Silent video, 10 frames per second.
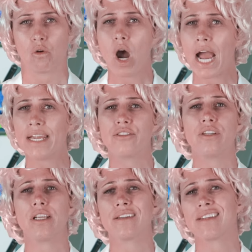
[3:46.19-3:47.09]
Quais
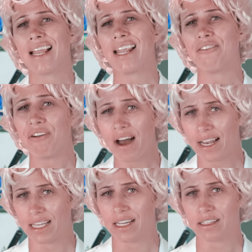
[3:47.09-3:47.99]
gírias ela
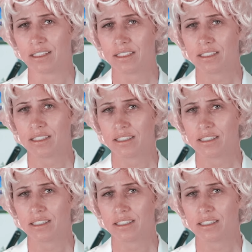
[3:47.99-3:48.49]
fala?